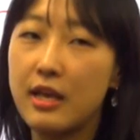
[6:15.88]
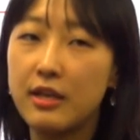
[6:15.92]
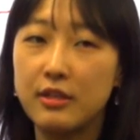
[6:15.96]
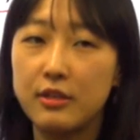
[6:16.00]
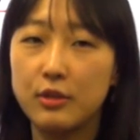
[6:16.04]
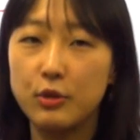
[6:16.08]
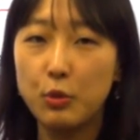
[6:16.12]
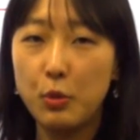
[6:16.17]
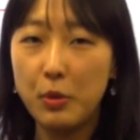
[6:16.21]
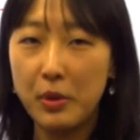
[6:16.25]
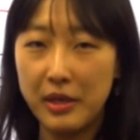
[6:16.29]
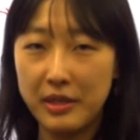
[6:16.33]

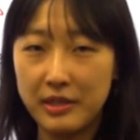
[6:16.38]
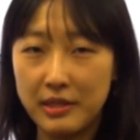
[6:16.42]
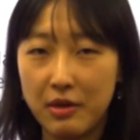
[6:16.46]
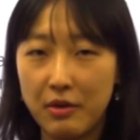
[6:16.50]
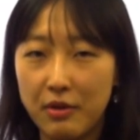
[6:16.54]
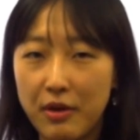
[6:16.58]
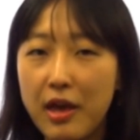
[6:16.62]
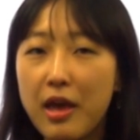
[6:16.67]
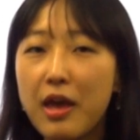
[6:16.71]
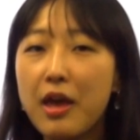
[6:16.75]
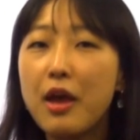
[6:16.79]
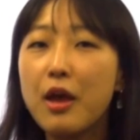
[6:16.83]
그
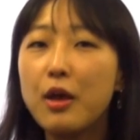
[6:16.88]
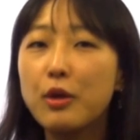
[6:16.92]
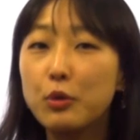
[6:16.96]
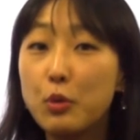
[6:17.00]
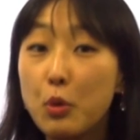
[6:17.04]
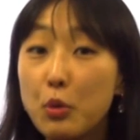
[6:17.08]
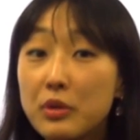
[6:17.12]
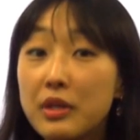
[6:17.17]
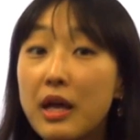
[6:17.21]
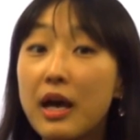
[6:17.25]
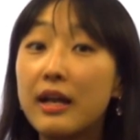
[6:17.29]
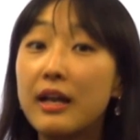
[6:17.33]
소행성에
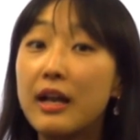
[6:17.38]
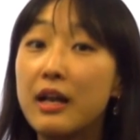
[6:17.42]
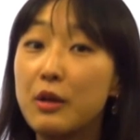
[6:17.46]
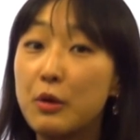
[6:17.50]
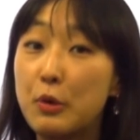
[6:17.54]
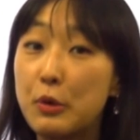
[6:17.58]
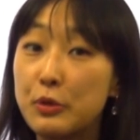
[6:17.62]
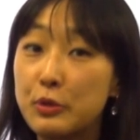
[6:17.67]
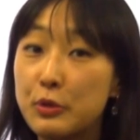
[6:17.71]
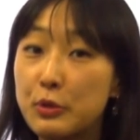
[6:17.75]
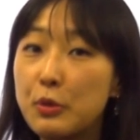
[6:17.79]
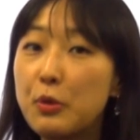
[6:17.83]
도달할
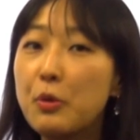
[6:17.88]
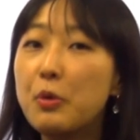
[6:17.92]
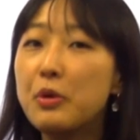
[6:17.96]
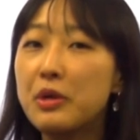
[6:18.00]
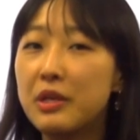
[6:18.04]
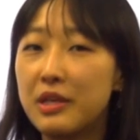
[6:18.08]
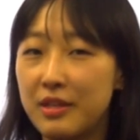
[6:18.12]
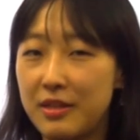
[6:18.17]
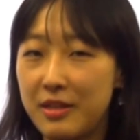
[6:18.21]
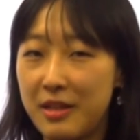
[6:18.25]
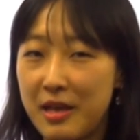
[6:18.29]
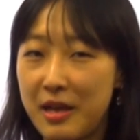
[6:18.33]
것으로
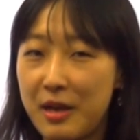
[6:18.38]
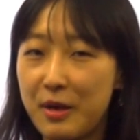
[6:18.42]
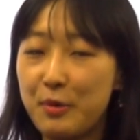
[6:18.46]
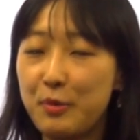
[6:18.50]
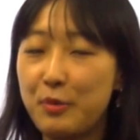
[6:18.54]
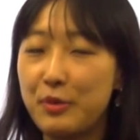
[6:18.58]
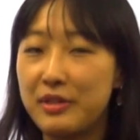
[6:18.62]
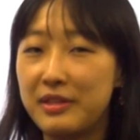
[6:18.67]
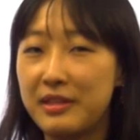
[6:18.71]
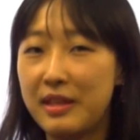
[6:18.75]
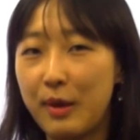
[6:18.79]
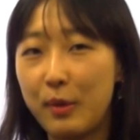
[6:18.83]

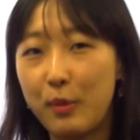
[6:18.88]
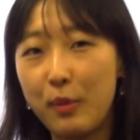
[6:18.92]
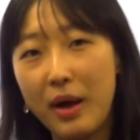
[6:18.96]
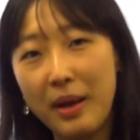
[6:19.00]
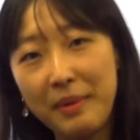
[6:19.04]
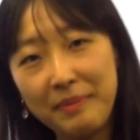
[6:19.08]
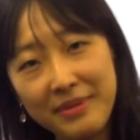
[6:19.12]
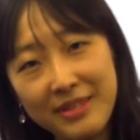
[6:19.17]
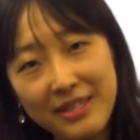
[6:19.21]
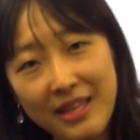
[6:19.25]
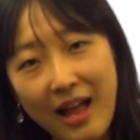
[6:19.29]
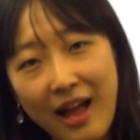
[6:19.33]
기대하고 있다고
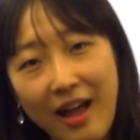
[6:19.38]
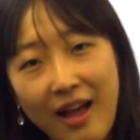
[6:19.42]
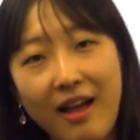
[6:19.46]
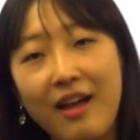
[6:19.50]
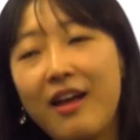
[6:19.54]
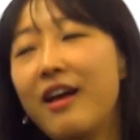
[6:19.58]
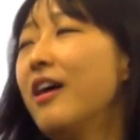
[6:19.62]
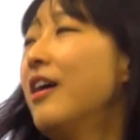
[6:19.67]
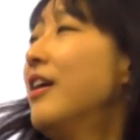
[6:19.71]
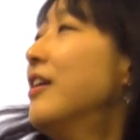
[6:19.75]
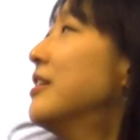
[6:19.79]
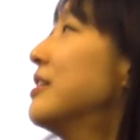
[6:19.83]
합니다.
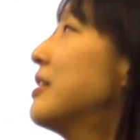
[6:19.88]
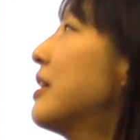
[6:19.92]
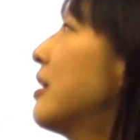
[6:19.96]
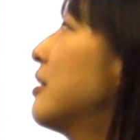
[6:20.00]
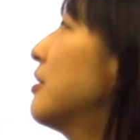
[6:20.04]
자,